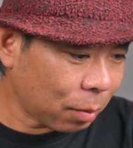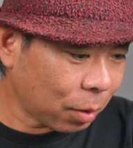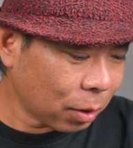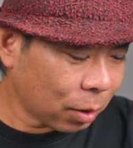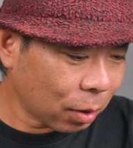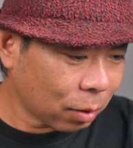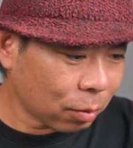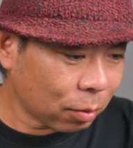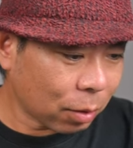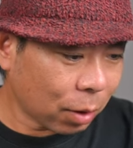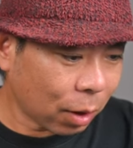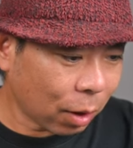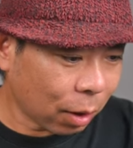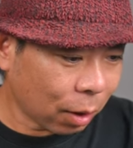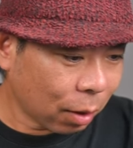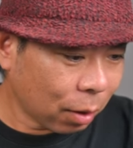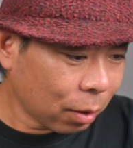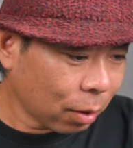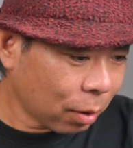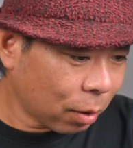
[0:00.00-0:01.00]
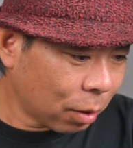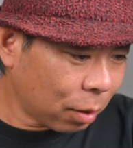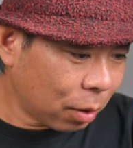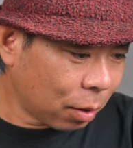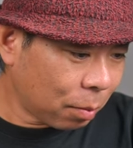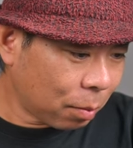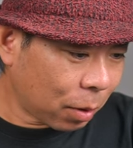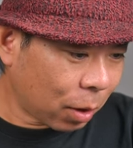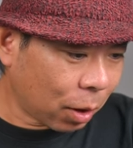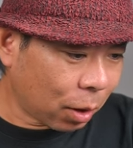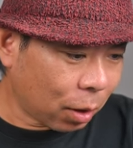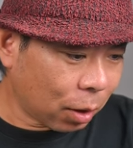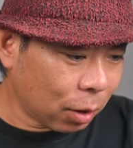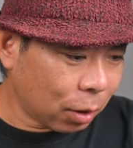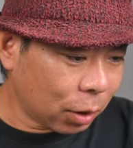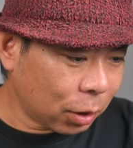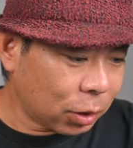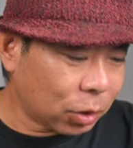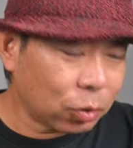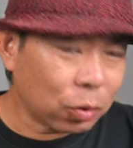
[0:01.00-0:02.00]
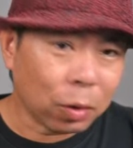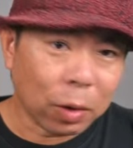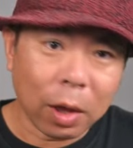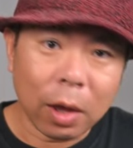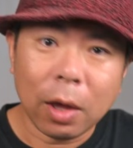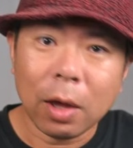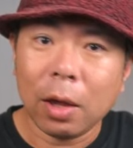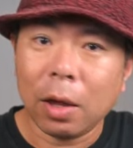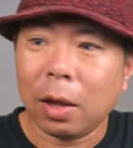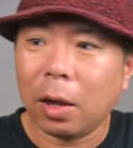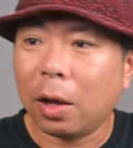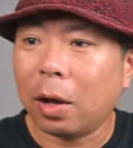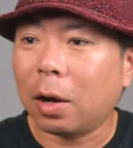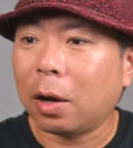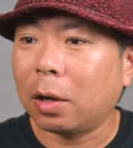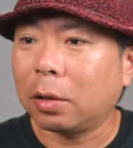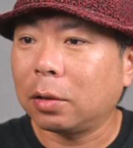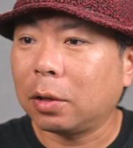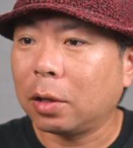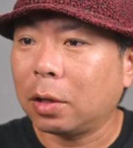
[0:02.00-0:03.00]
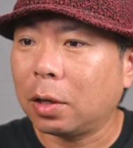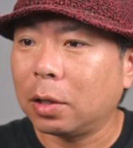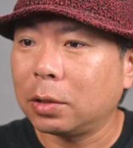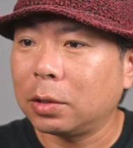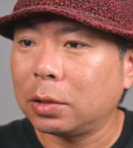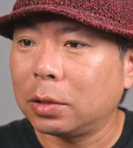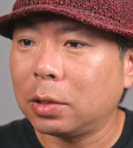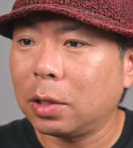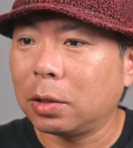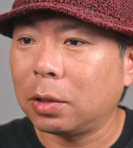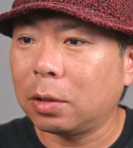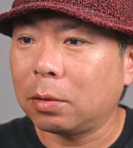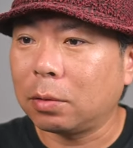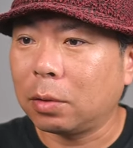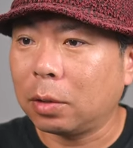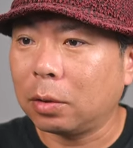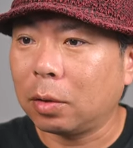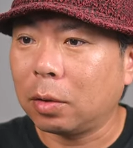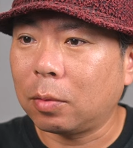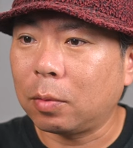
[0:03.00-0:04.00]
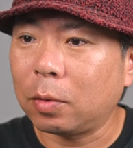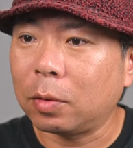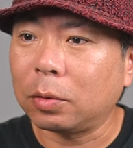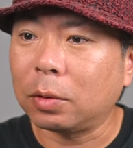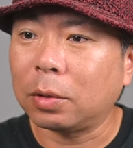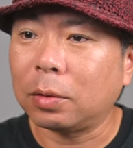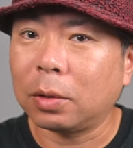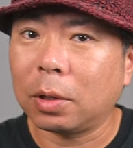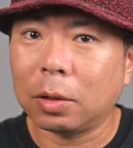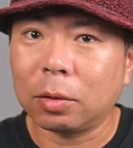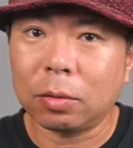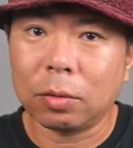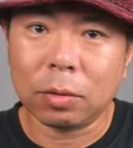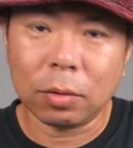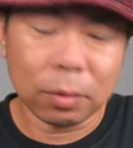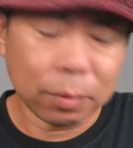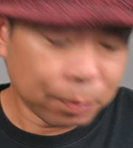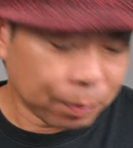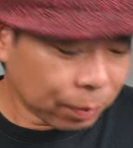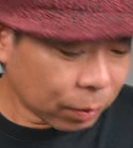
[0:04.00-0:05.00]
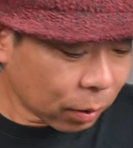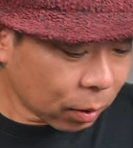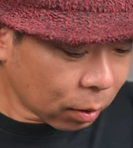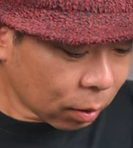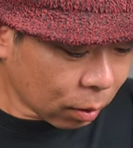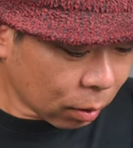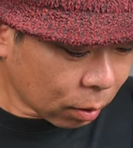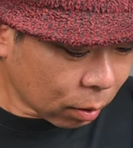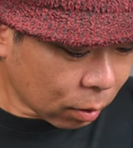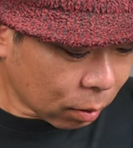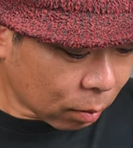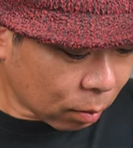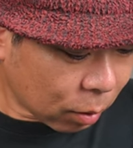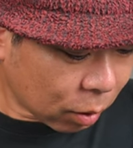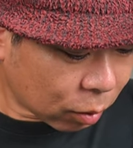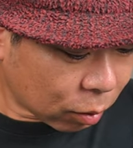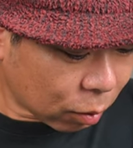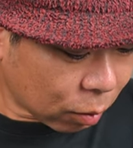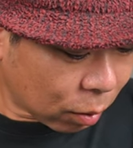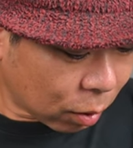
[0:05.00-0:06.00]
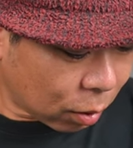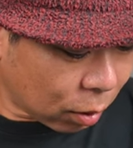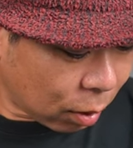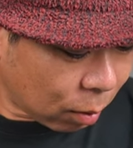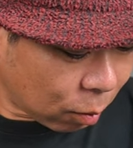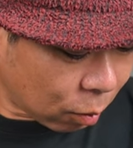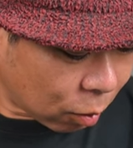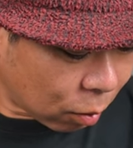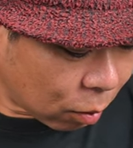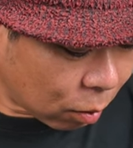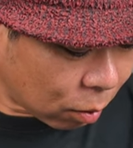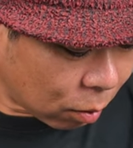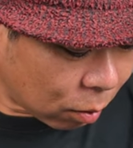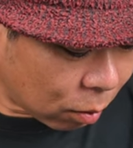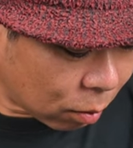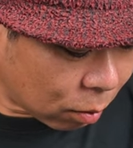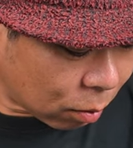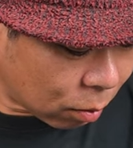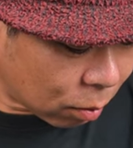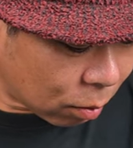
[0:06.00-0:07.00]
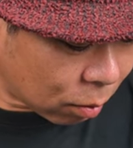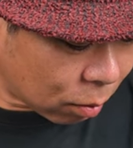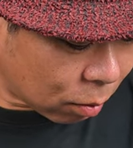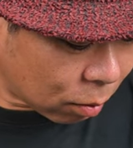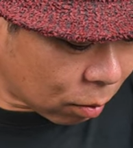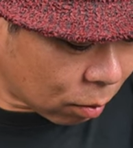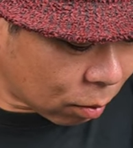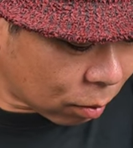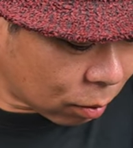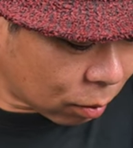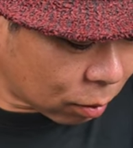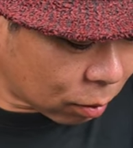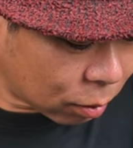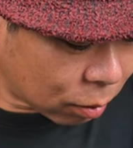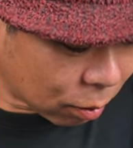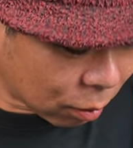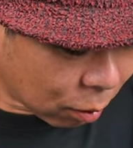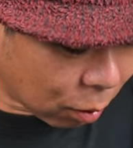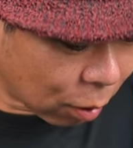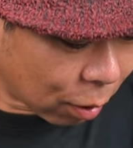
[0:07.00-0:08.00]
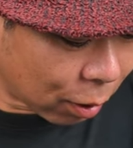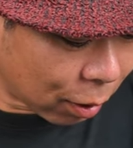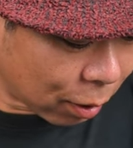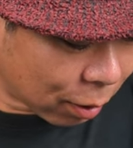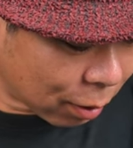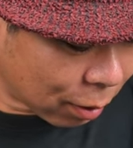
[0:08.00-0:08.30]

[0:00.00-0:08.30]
まあ、なので、まあ、一度ね、えー、上がった感じにはなるかとは思うんですけど、まあ、それでも、すごい、